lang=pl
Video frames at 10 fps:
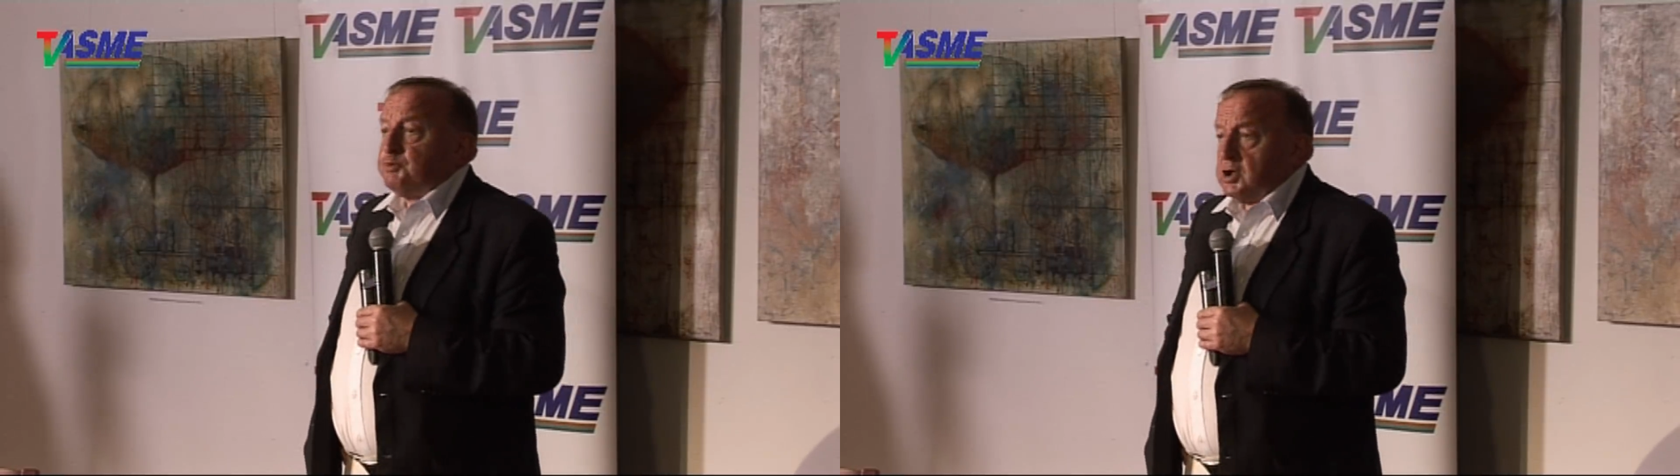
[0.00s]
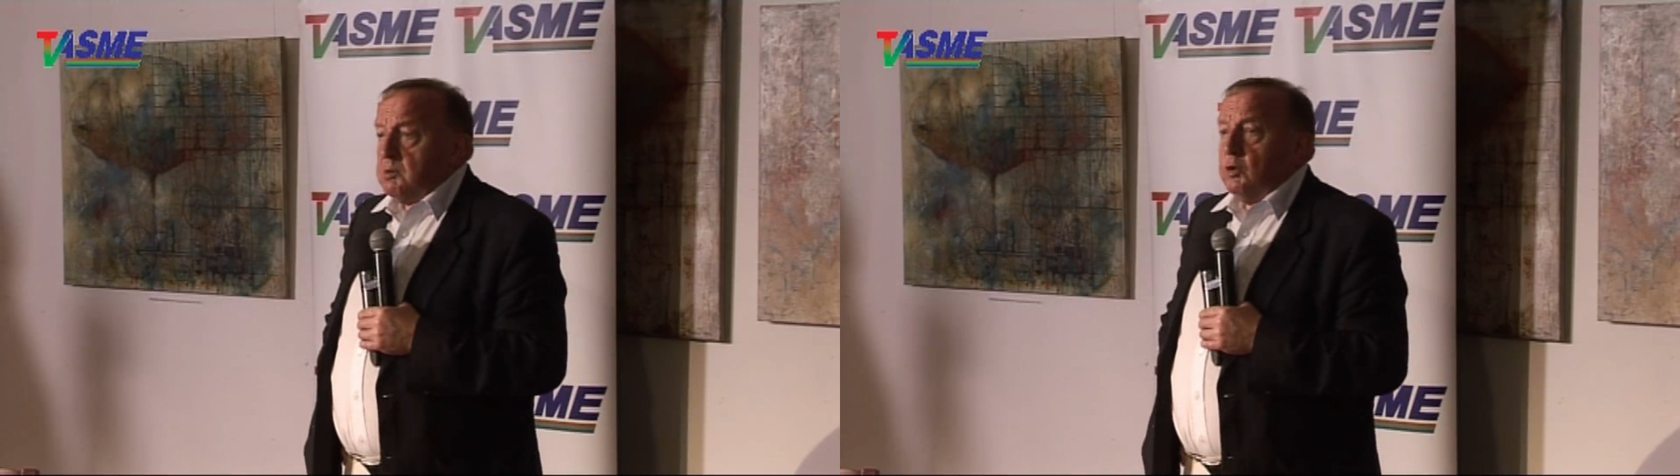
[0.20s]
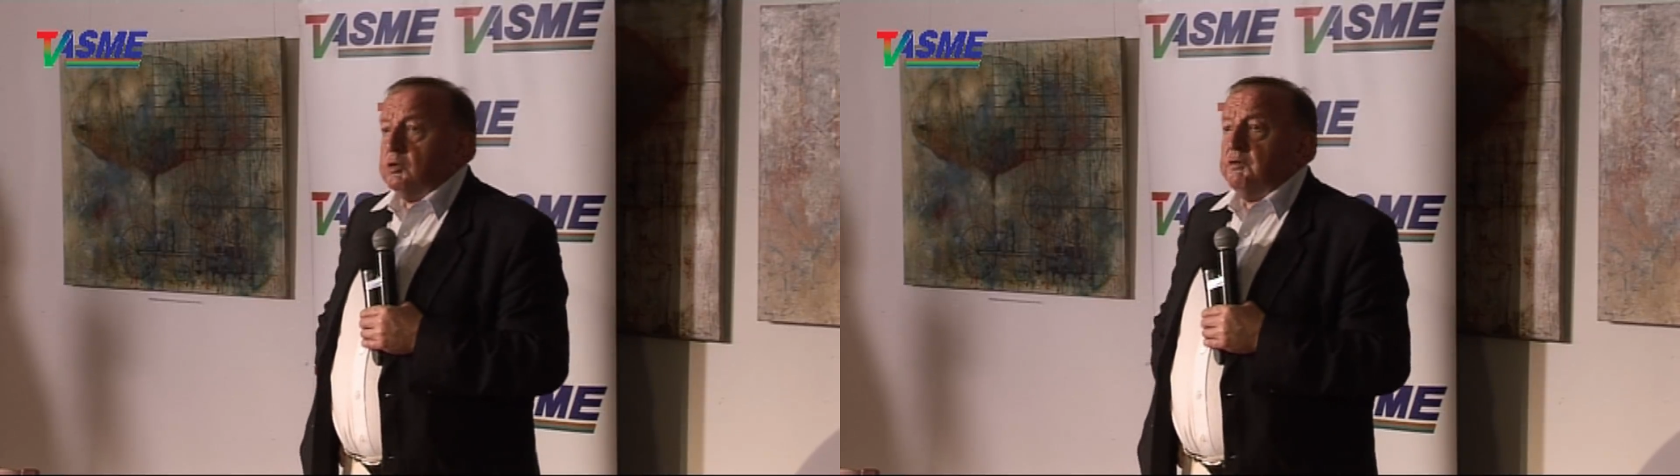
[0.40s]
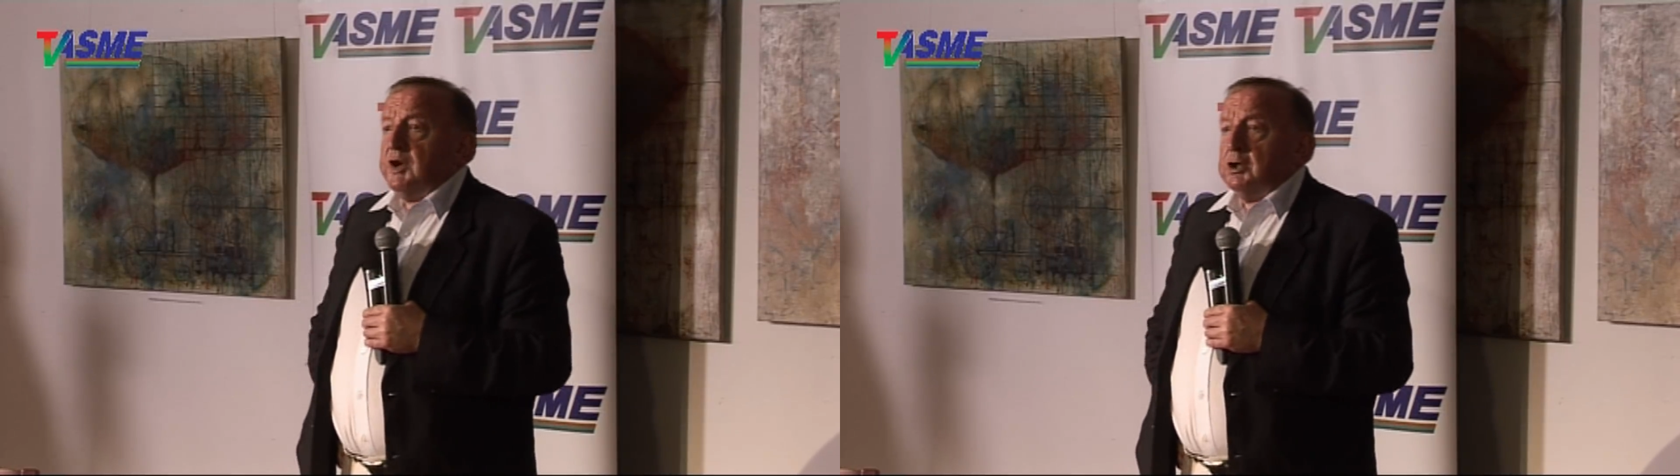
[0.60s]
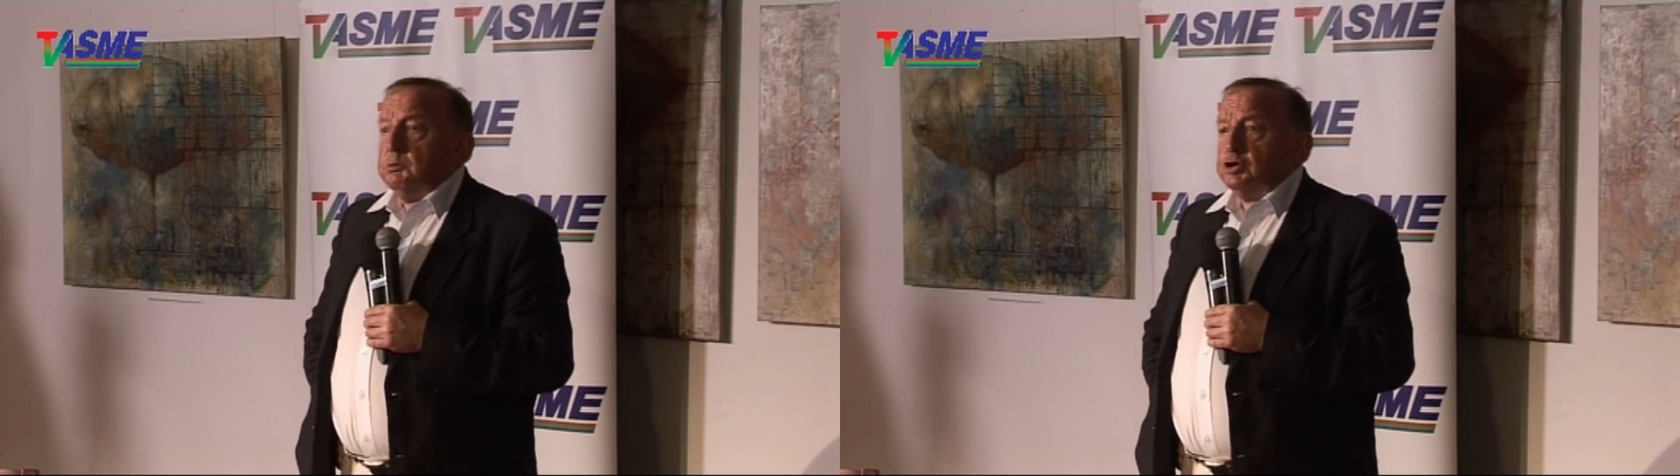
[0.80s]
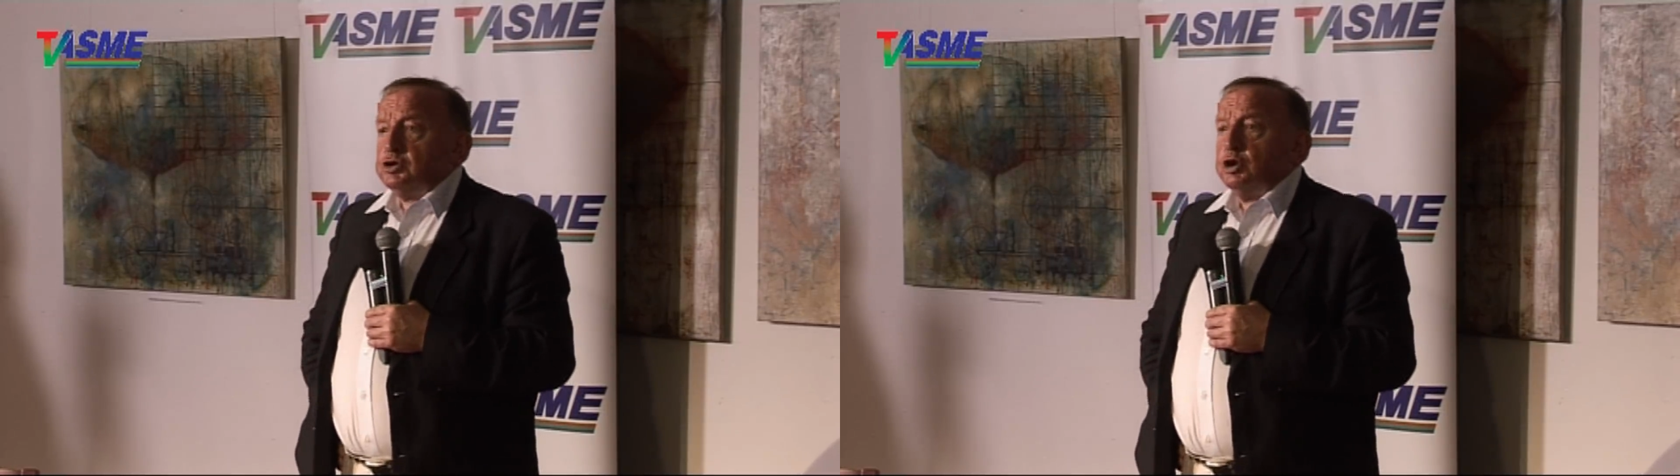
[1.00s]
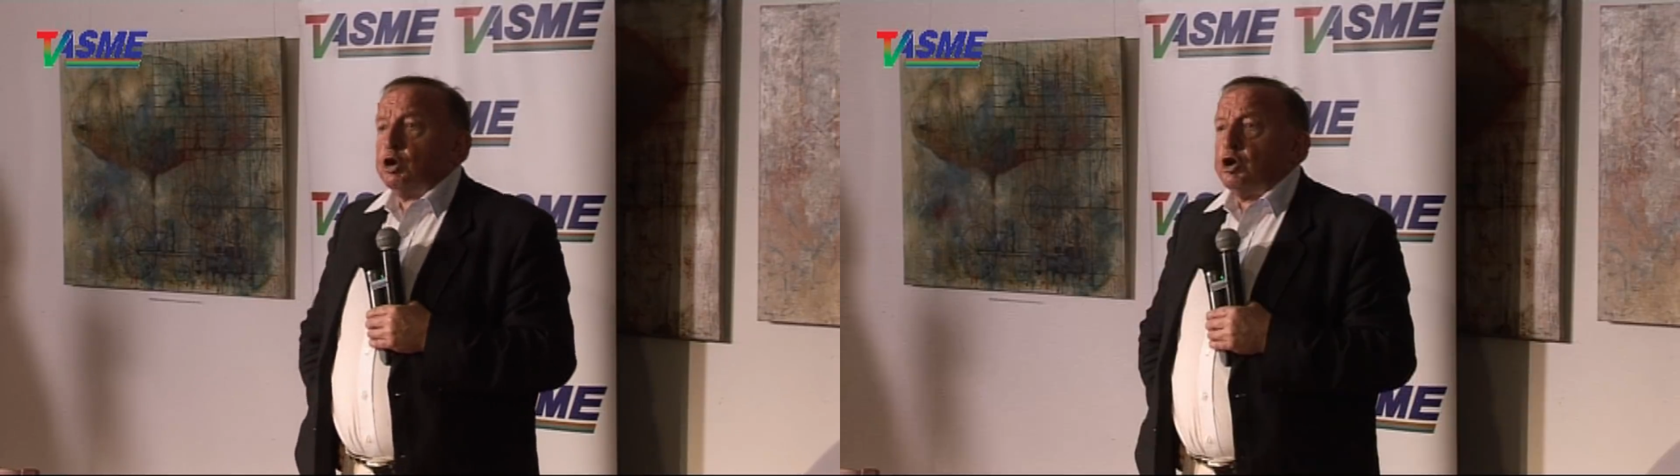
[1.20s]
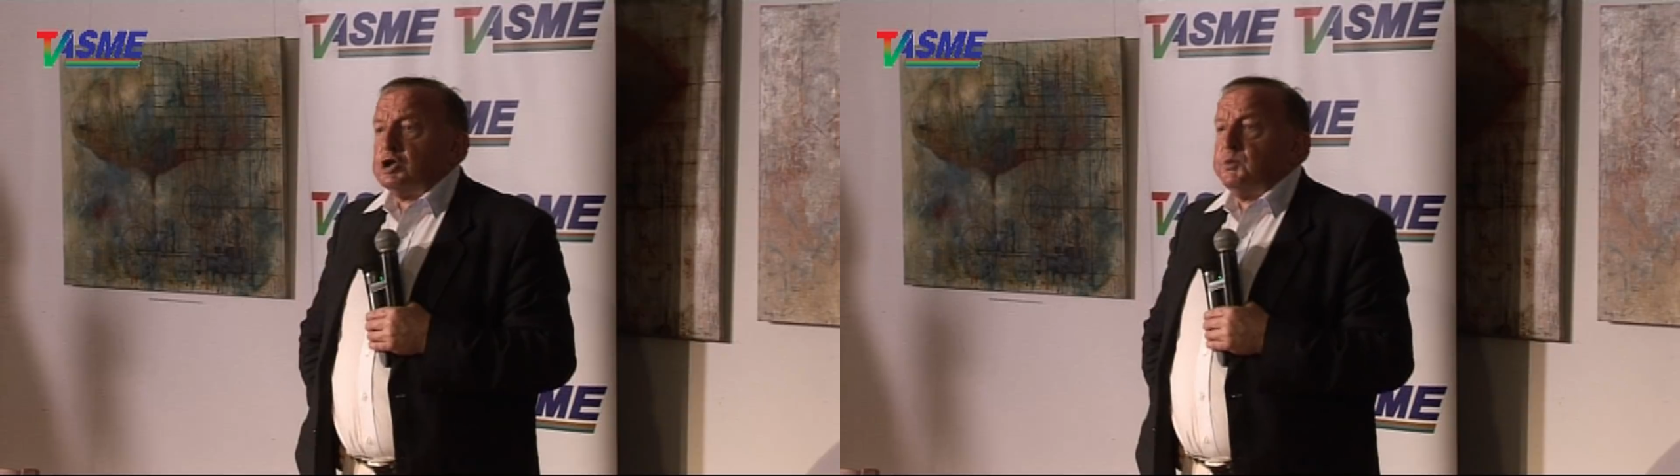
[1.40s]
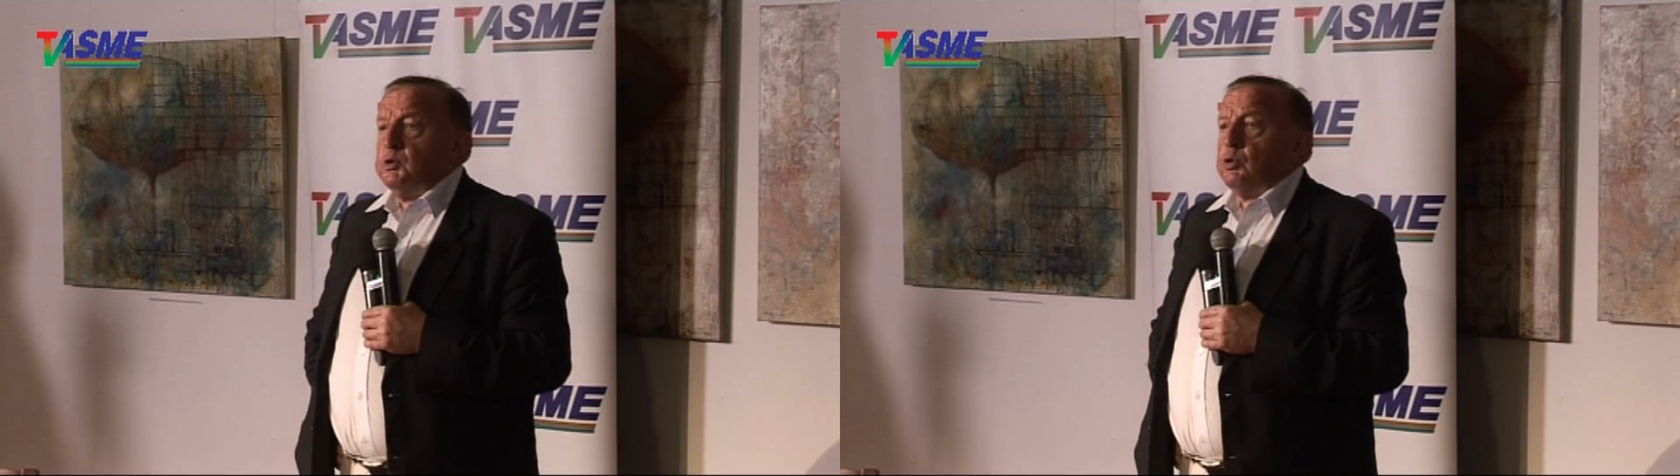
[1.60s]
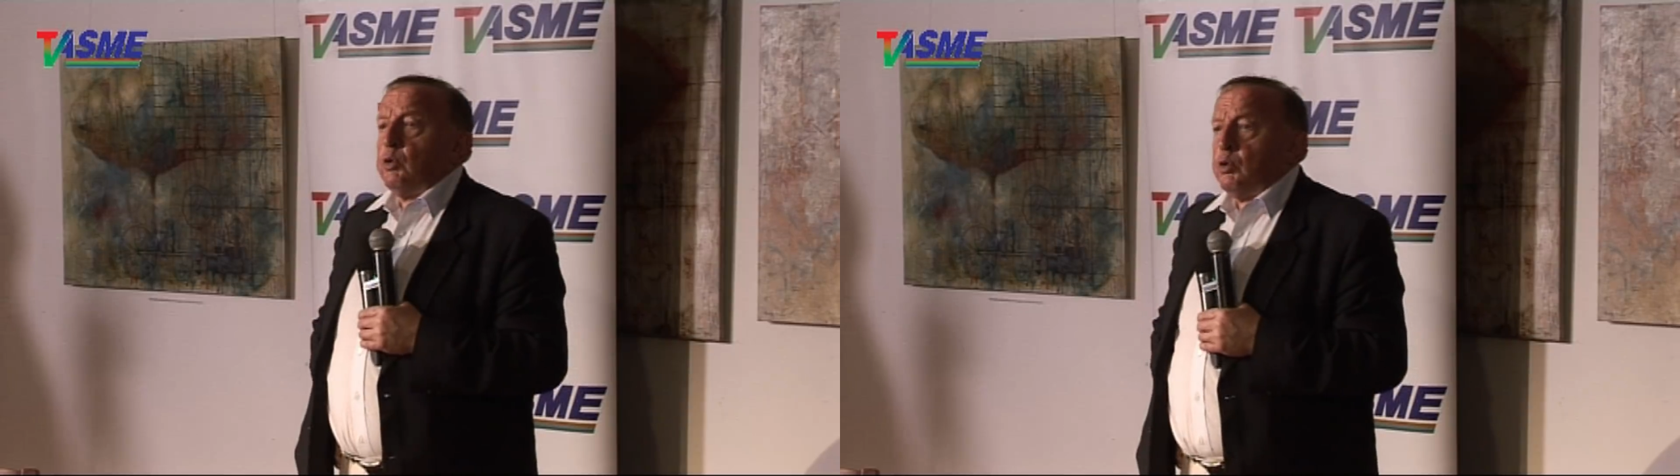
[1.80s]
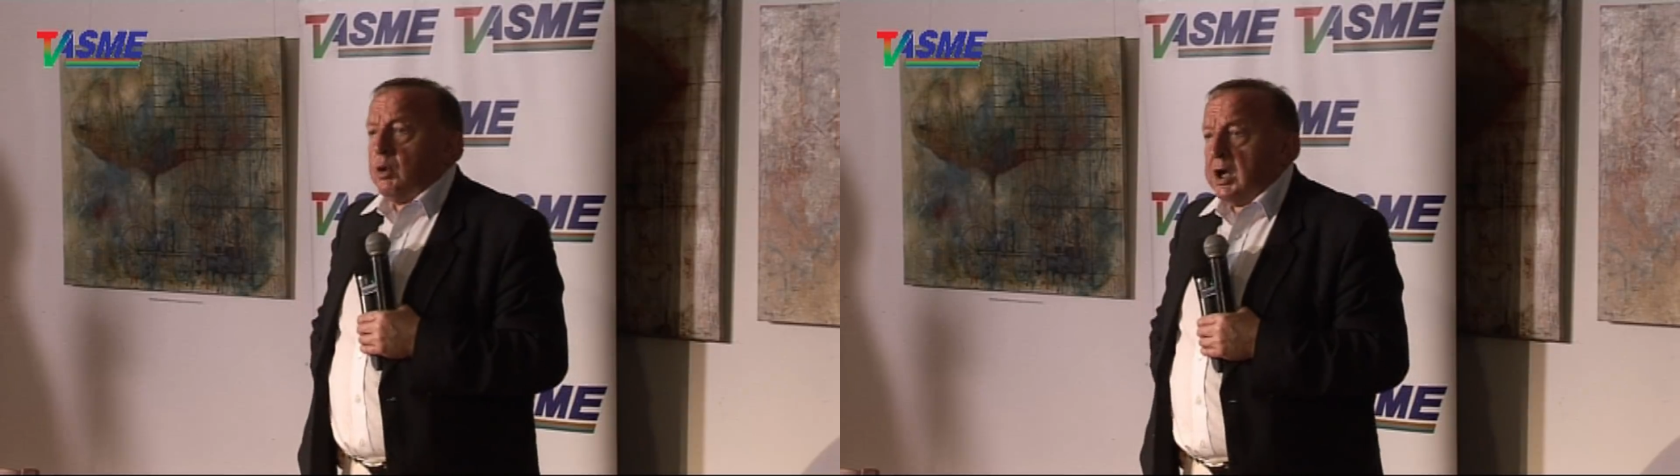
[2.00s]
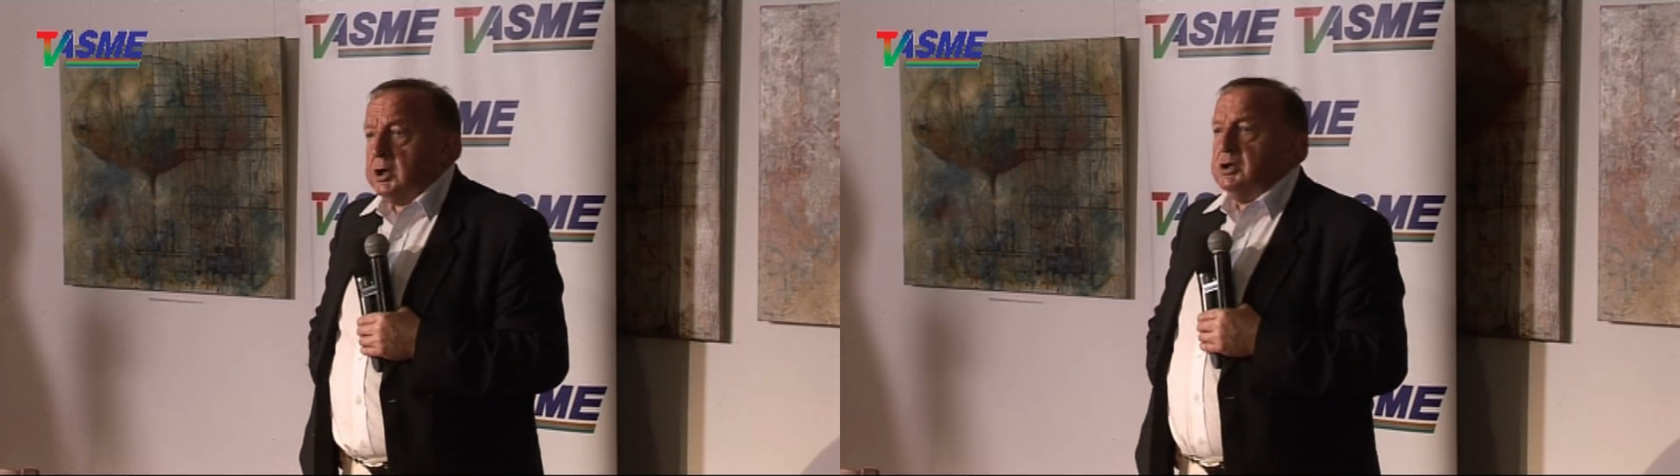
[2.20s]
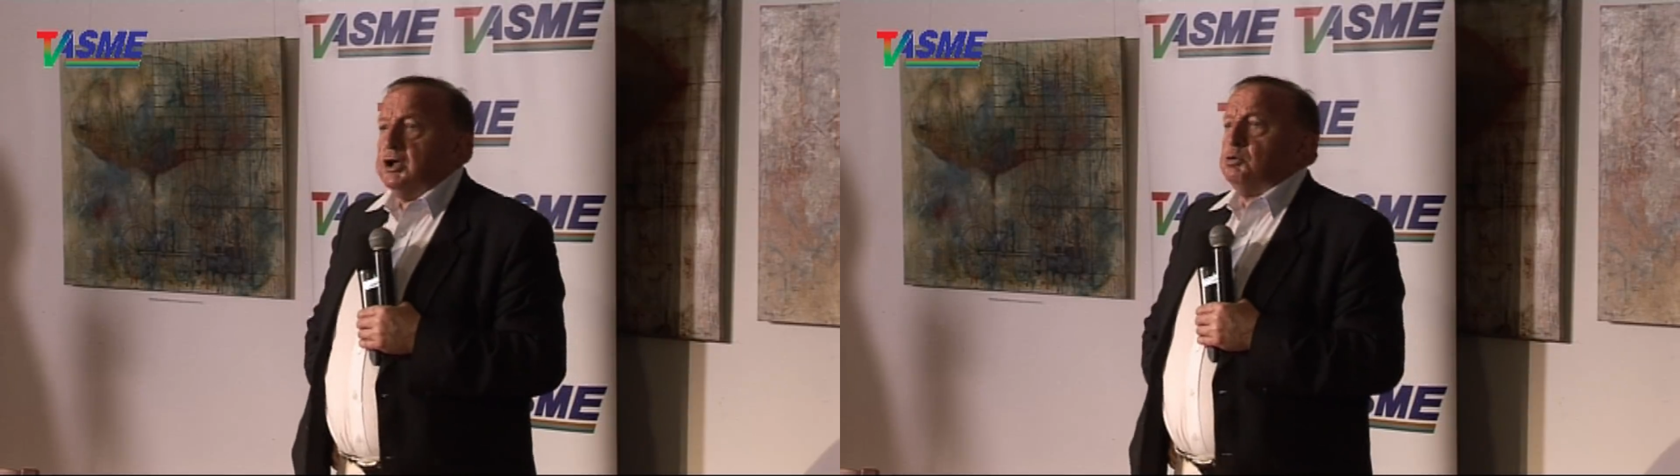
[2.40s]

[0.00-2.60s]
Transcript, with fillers: przyjmą do wiadomości rozbiór Ukrainy,